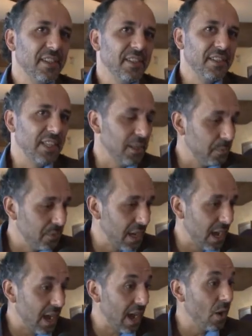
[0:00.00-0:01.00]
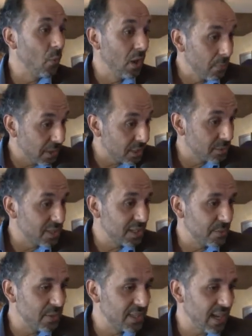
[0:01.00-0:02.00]
زي ابداع اول مره
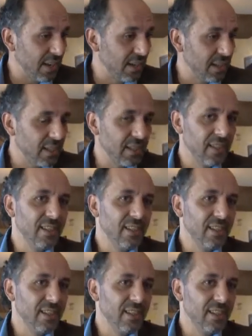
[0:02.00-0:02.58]
بتصير بزحله